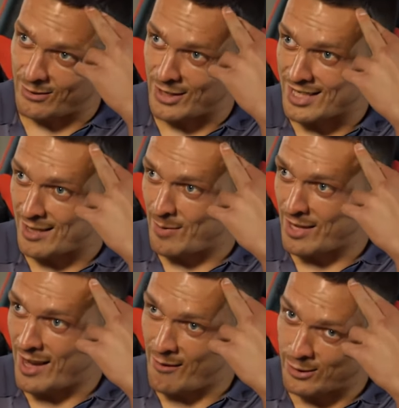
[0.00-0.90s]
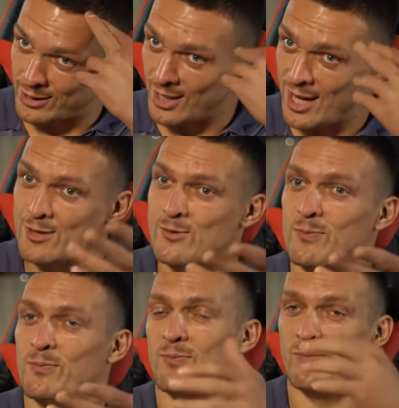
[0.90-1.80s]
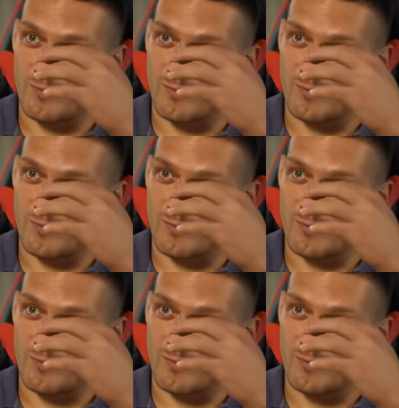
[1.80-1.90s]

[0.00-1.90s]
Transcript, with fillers: Но если бы я его сразу